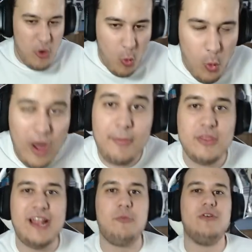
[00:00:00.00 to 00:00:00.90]
guapo
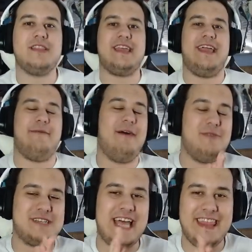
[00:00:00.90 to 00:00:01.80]
de la muerte,
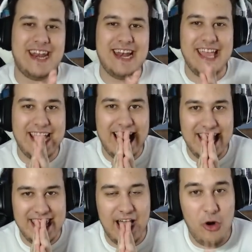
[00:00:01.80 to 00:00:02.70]
vamos a darle
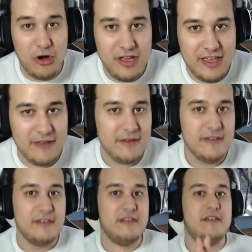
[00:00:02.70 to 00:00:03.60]
caña Hoy
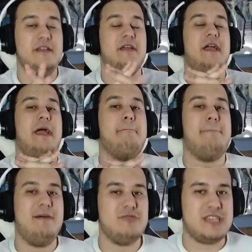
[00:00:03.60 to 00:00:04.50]

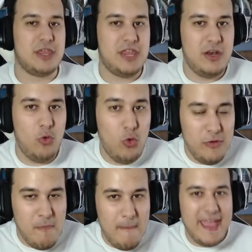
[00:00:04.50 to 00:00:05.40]
vamos a hacer
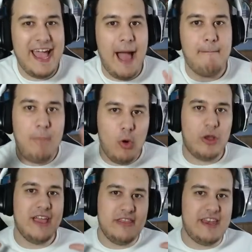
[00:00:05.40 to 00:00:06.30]
un mega
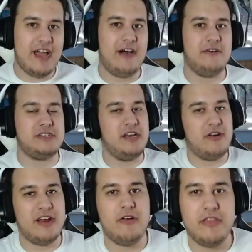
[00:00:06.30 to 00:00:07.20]
draw. Si no
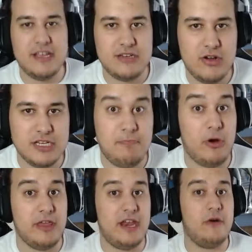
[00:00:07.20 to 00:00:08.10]
recordáis lo que es
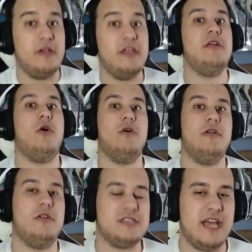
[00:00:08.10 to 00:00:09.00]
draw y o
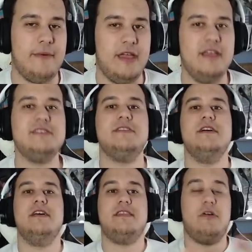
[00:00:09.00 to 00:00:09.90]
no lo sabéis
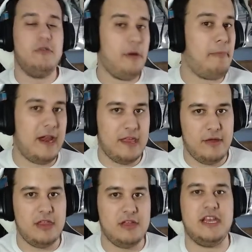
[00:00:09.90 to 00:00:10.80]
Tengo unos par de
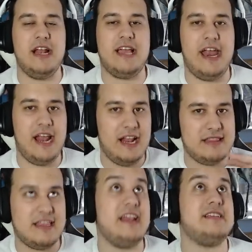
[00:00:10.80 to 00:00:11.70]
vídeos en el canal,
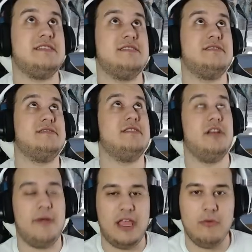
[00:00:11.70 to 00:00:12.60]
3, si
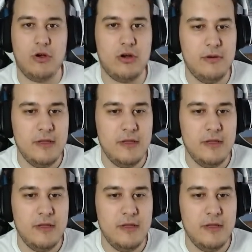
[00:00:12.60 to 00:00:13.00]
no me equivoco